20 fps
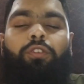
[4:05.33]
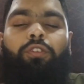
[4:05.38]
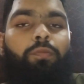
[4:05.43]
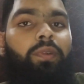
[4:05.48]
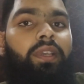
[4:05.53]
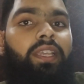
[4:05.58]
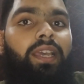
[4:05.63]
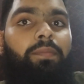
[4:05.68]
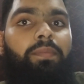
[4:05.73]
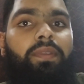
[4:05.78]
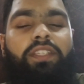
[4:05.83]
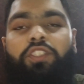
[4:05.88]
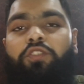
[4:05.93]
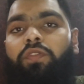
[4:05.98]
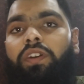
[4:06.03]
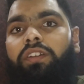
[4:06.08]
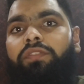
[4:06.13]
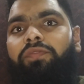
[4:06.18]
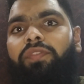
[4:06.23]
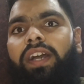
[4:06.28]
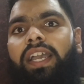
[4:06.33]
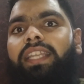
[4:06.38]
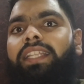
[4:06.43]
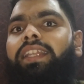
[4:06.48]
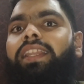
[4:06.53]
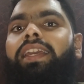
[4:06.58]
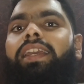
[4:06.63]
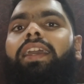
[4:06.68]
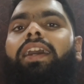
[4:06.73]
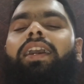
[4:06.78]
तो भाई अभी इस वक्त
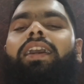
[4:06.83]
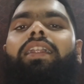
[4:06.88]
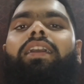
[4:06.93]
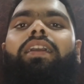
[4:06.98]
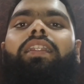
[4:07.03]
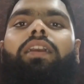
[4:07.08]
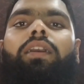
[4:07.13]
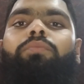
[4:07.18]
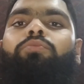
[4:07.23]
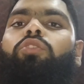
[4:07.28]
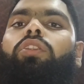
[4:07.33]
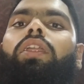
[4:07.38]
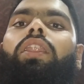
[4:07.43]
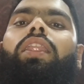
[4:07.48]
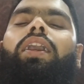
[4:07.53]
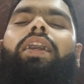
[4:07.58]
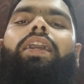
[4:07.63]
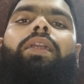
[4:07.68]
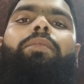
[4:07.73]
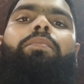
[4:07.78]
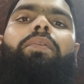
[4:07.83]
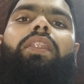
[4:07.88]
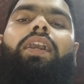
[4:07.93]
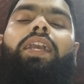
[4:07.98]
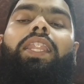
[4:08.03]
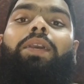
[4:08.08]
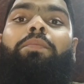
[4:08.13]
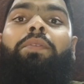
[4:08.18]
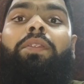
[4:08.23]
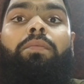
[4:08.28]
फ़ाइनली यार अल्हम्दुलिल्लाह
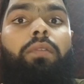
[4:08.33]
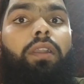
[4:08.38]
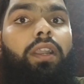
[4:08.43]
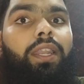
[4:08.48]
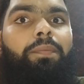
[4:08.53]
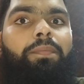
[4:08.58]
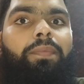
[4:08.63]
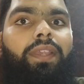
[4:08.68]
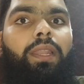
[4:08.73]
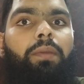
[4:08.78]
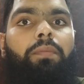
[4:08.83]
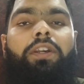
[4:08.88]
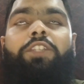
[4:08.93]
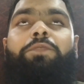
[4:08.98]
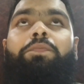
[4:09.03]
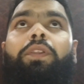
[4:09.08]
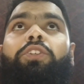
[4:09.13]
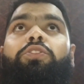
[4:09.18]
रबालमीन मगरिब की नमाज़